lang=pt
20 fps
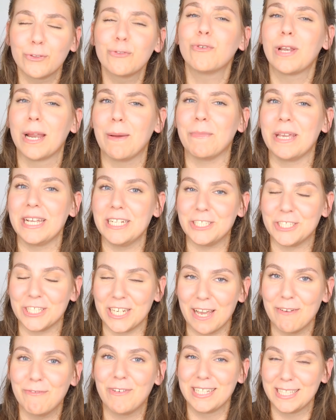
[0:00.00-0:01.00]

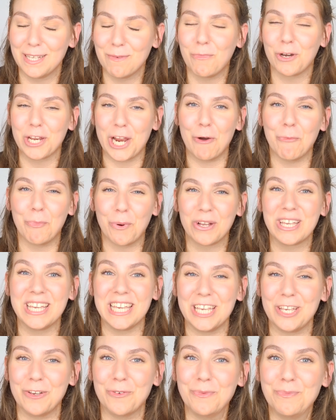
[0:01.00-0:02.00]
futuramente, né? Vai demorar um
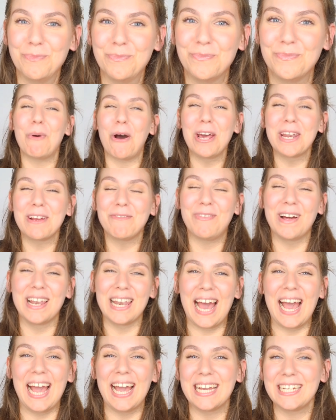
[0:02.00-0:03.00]
pouquinho. Bora
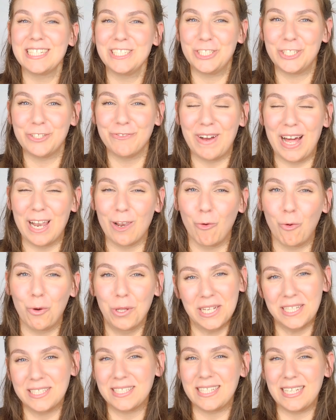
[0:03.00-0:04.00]
falar de
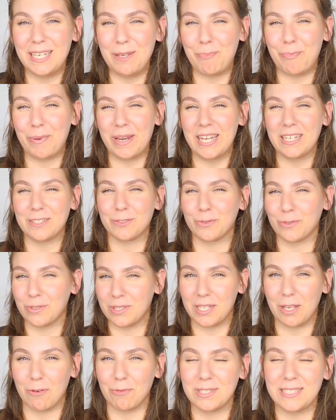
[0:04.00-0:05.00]
valores e
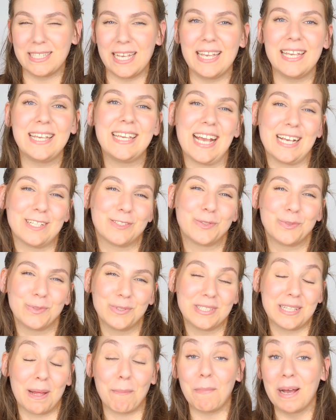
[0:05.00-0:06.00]
preços, que eu sei que
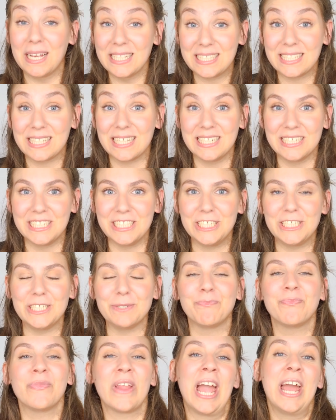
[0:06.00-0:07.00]
assusta
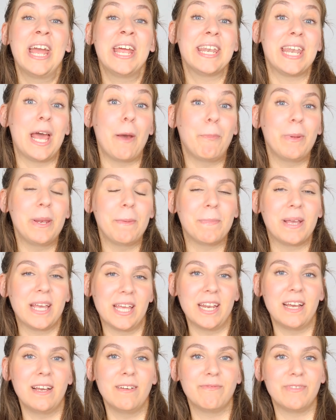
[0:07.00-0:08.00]
bastante. Na
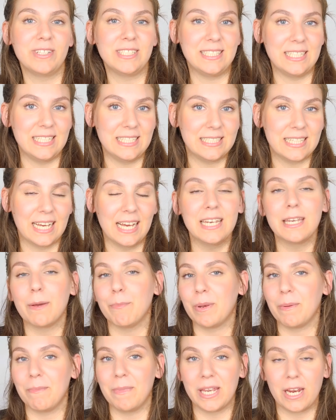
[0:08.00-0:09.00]
primeira visita,
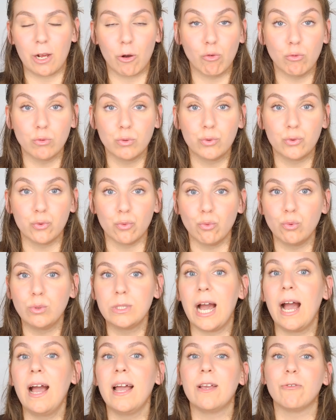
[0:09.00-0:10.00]
na primeira
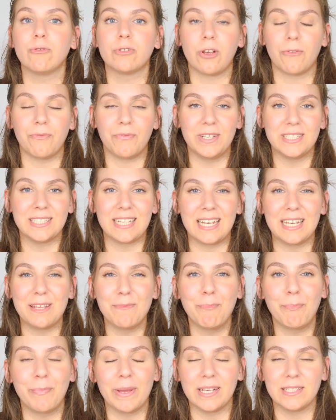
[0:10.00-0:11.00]
consulta, eu só fiz a
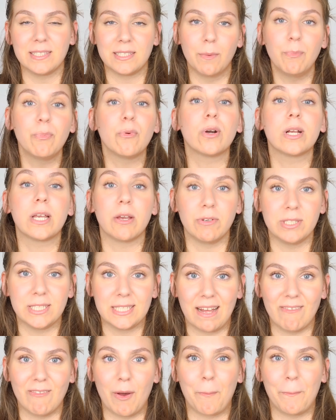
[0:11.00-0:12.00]
limpeza porque eu
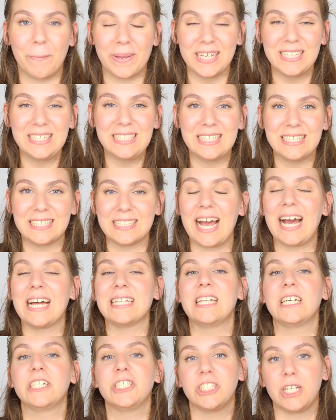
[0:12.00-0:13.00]
estava
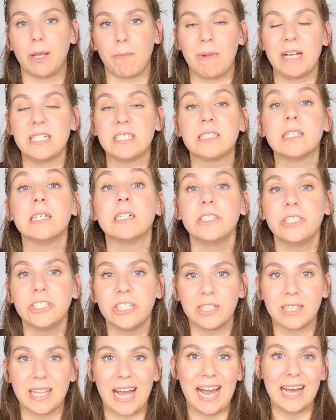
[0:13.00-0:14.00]
precisada, tinha
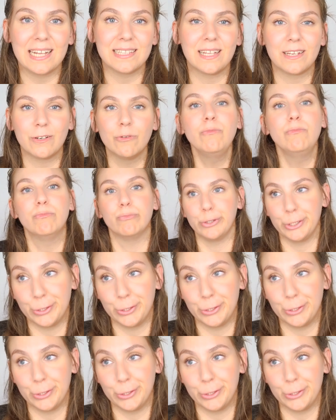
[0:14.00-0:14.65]
bastante tártaro,